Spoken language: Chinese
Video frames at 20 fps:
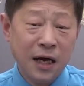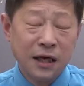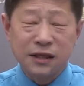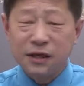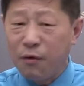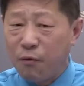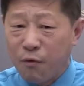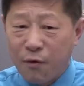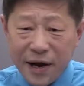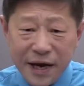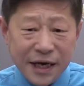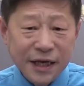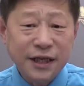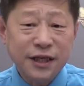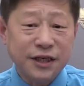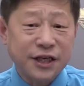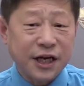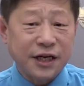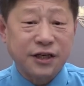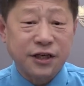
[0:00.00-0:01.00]
这唯一
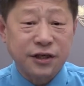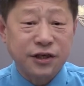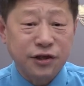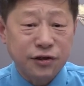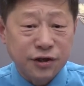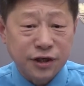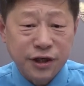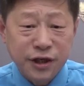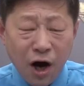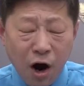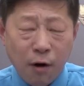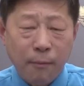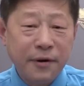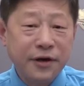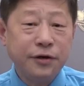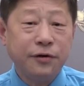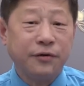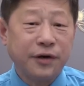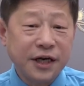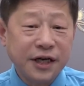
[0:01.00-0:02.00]
的解释就是，要么
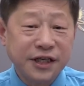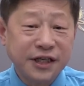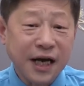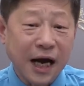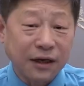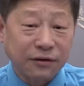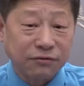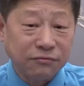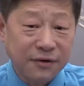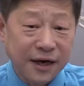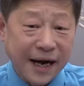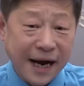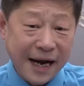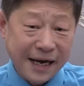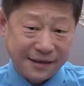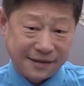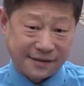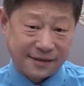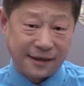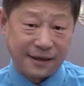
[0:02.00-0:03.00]
有人下毒
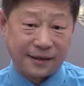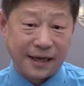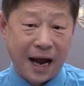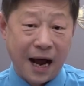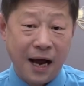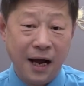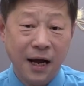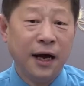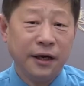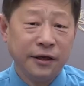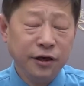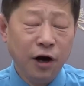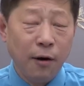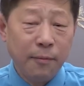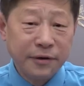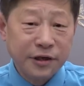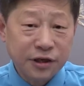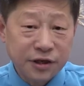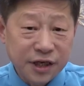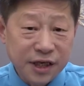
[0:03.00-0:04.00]
害死了他，要
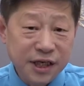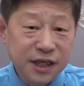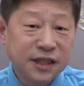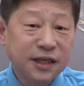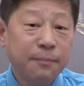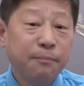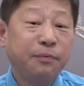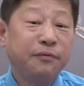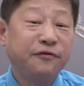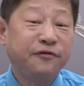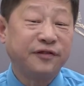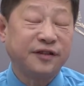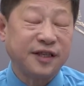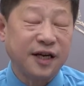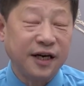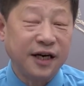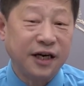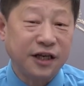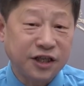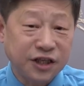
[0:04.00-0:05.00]
么就是医生不负责
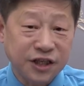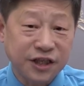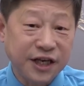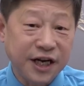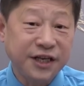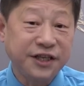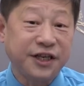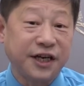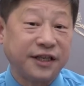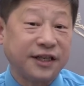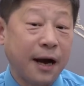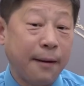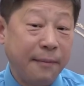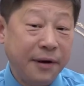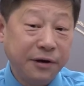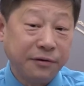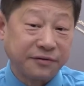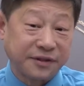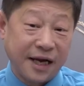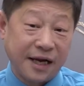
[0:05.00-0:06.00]
任，事先检查
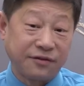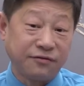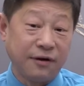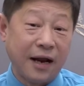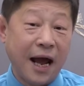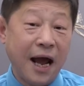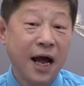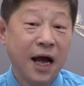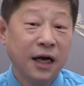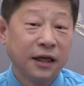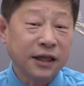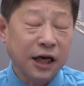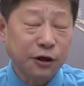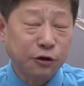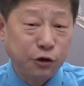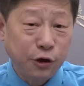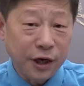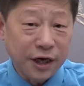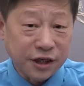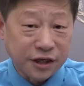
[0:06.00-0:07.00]
没有查出来，他
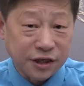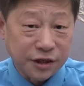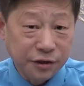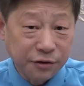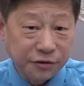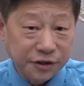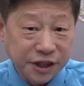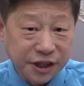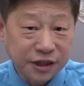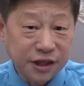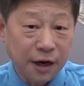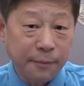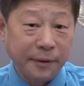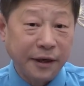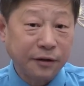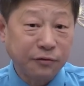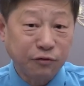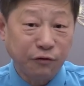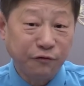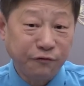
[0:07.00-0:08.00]
确实有心脏
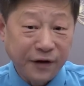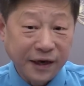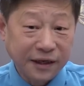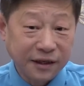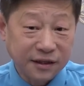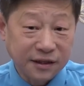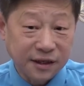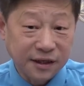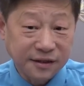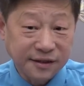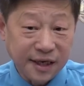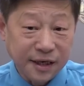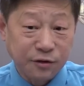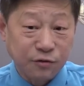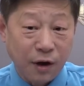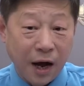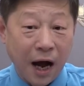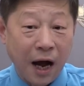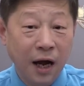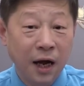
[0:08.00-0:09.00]
病突发的这个症
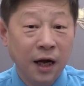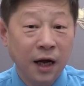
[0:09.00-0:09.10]
状。